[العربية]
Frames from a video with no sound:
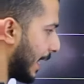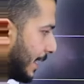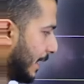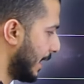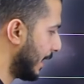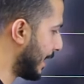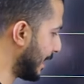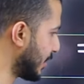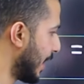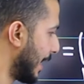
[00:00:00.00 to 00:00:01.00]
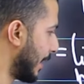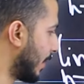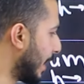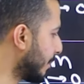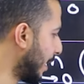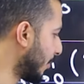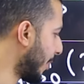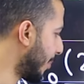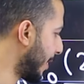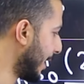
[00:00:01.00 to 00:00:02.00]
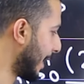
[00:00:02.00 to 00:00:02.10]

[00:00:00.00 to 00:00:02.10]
هاي ليش؟ لأنه أربعة واثنين